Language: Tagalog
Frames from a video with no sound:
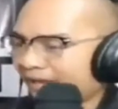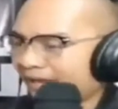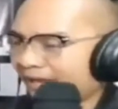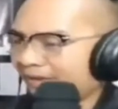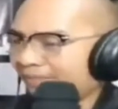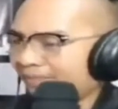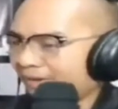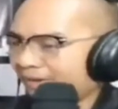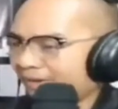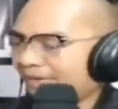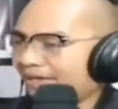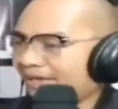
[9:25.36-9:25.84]

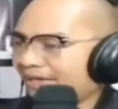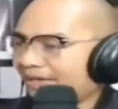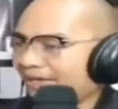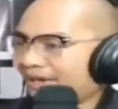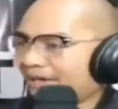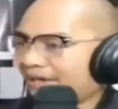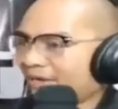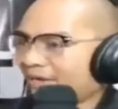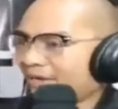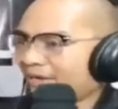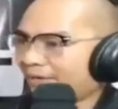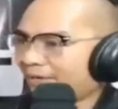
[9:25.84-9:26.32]
time na may
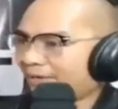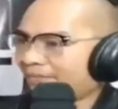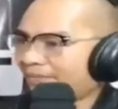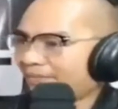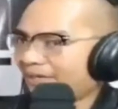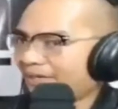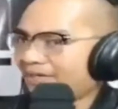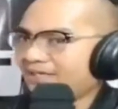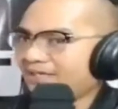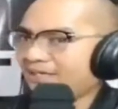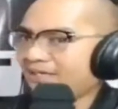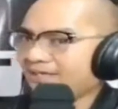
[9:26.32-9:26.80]
gagawing
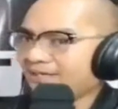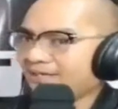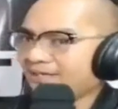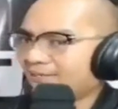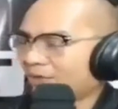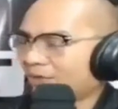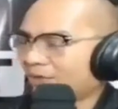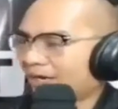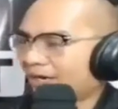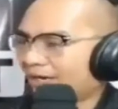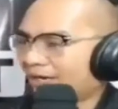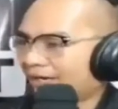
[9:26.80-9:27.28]
palisiya sa
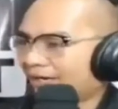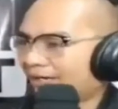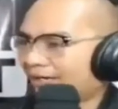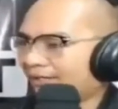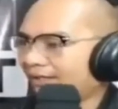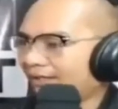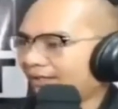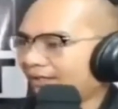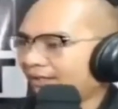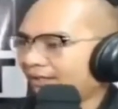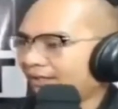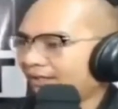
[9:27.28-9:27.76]
Boracay,
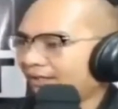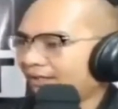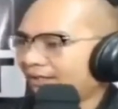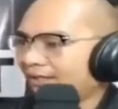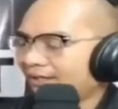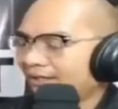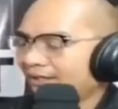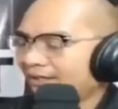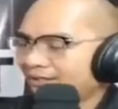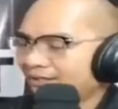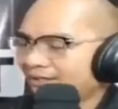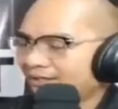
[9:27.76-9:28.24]

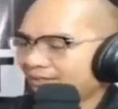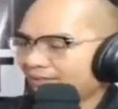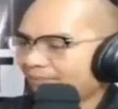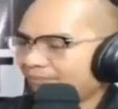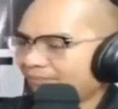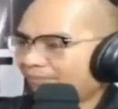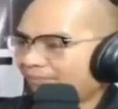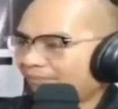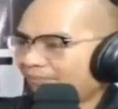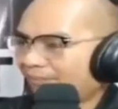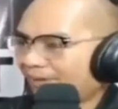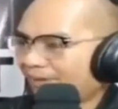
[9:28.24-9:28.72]
sa
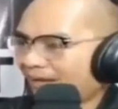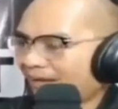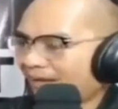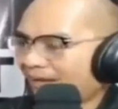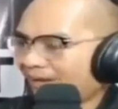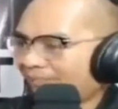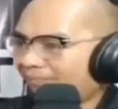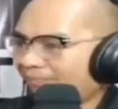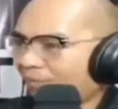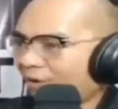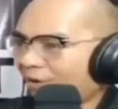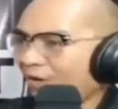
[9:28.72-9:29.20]
ang
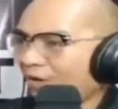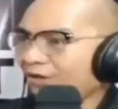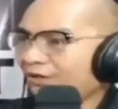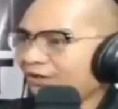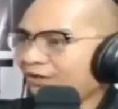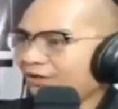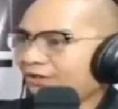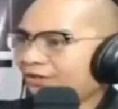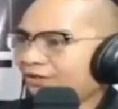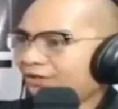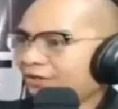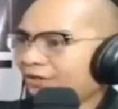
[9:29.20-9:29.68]
board
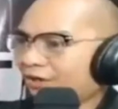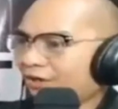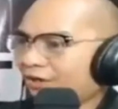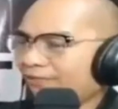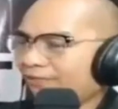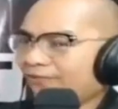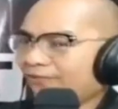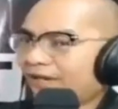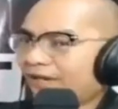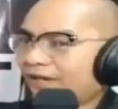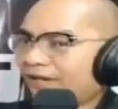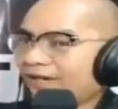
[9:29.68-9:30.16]

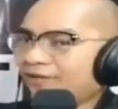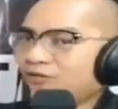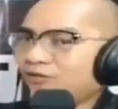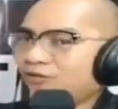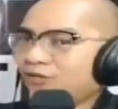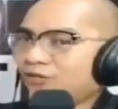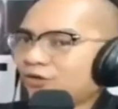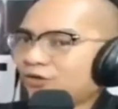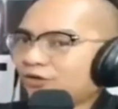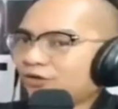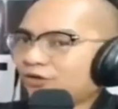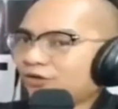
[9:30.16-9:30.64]
of
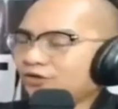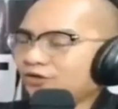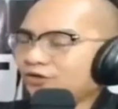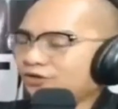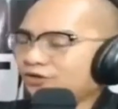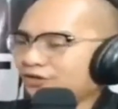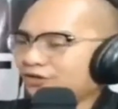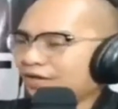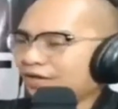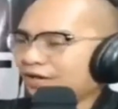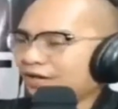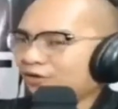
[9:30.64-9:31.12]

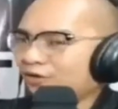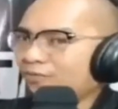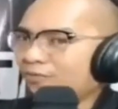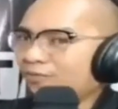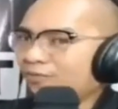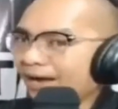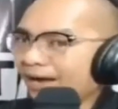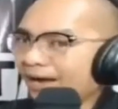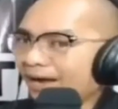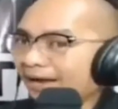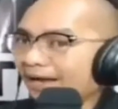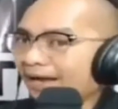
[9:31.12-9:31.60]
directors na
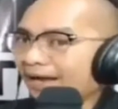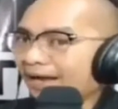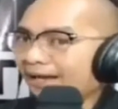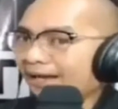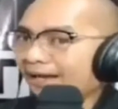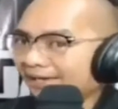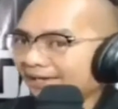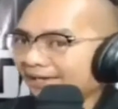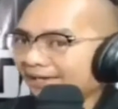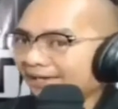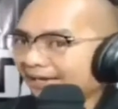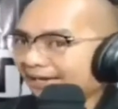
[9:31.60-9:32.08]

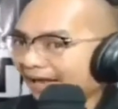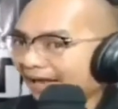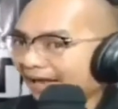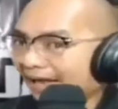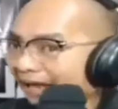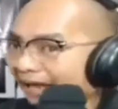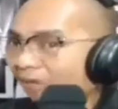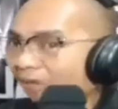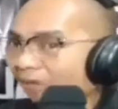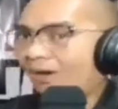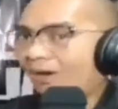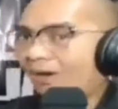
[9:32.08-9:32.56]
gumagag,
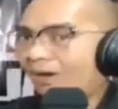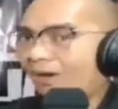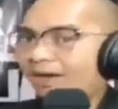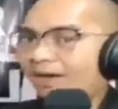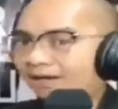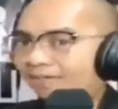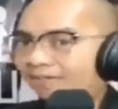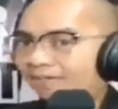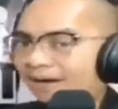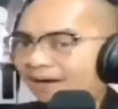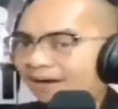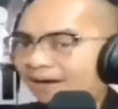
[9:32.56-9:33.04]
nagagawa
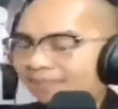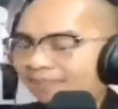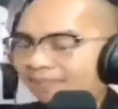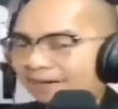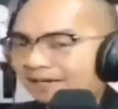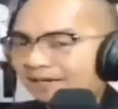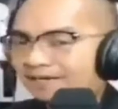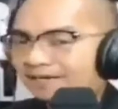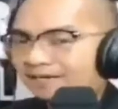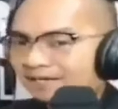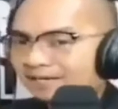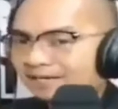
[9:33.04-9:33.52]
ng mga
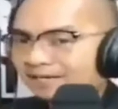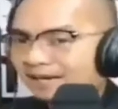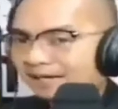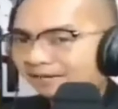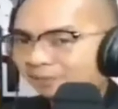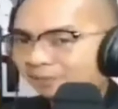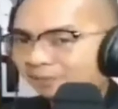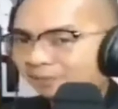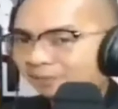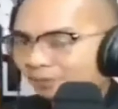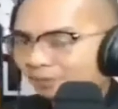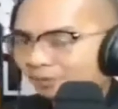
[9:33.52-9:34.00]
palisiya at
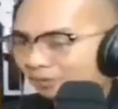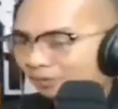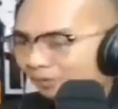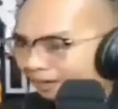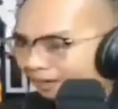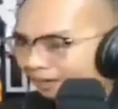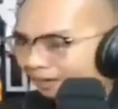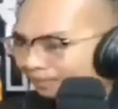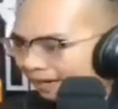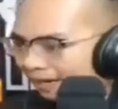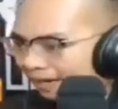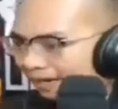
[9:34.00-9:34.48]

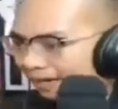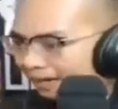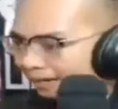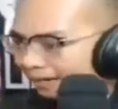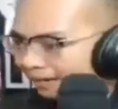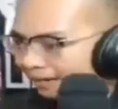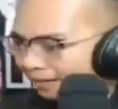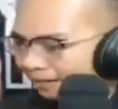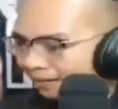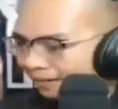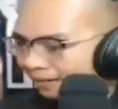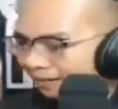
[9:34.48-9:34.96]
programa,
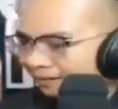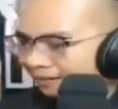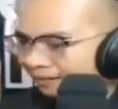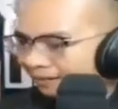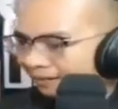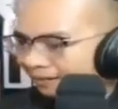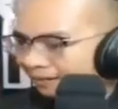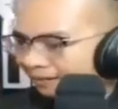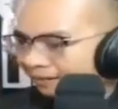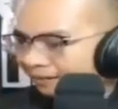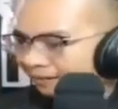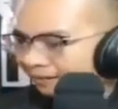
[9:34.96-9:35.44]

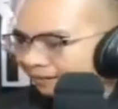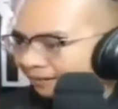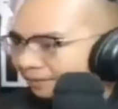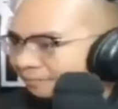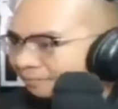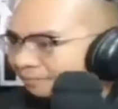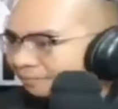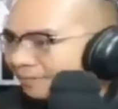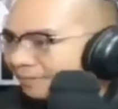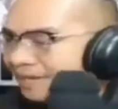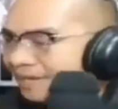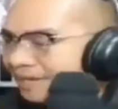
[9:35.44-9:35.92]

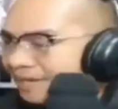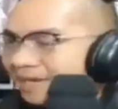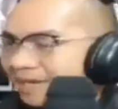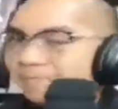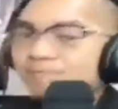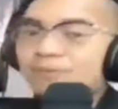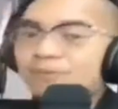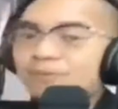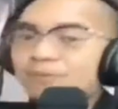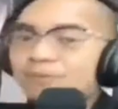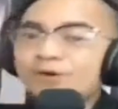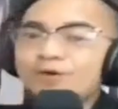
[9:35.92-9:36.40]

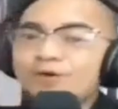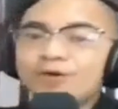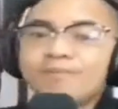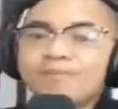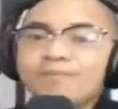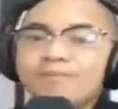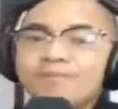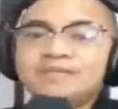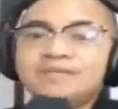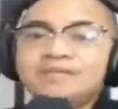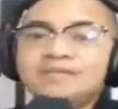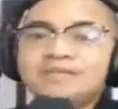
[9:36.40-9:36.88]
miyembro na
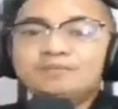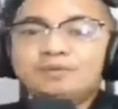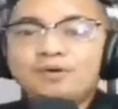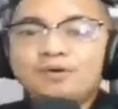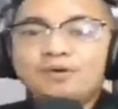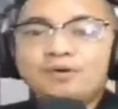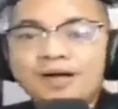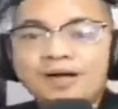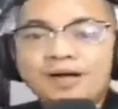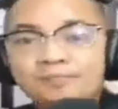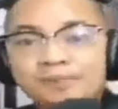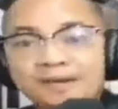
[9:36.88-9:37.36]
mismo
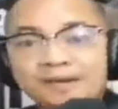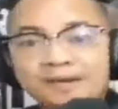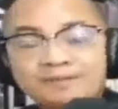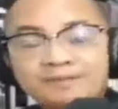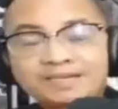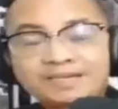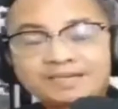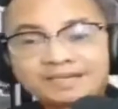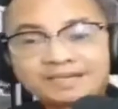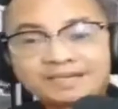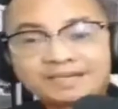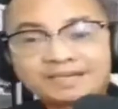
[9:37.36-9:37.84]
ang private
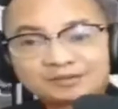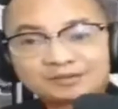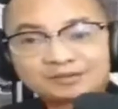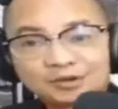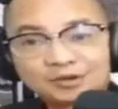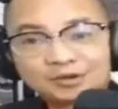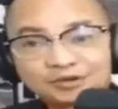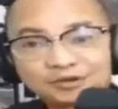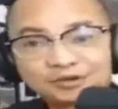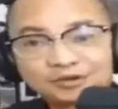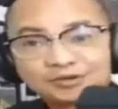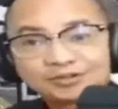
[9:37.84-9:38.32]

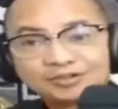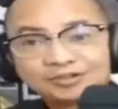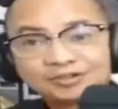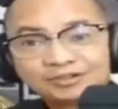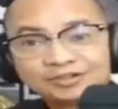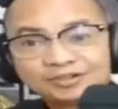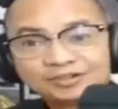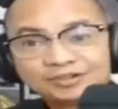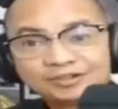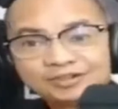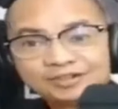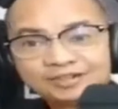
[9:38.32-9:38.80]
sector.
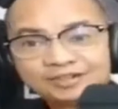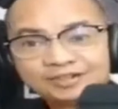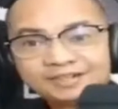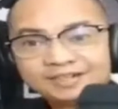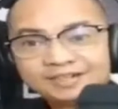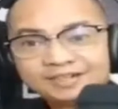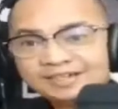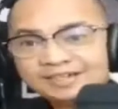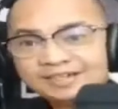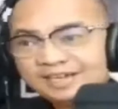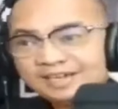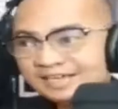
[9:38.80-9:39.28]
Precise.
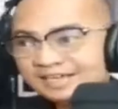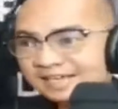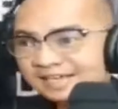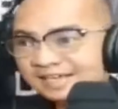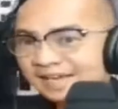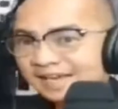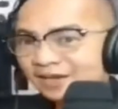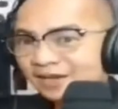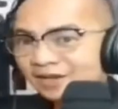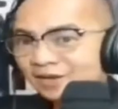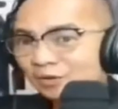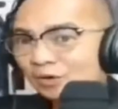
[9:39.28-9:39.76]
Hindi na sila
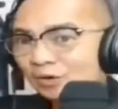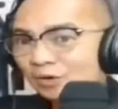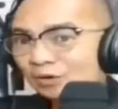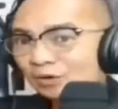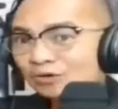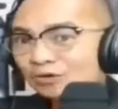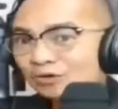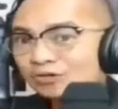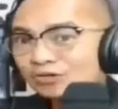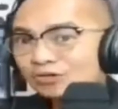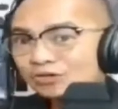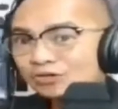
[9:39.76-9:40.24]
yung
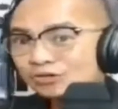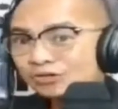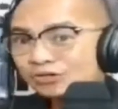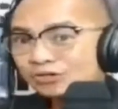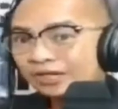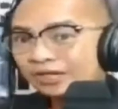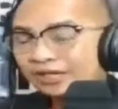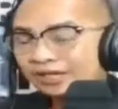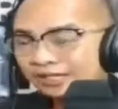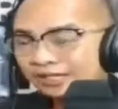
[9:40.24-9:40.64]
kukuha hindi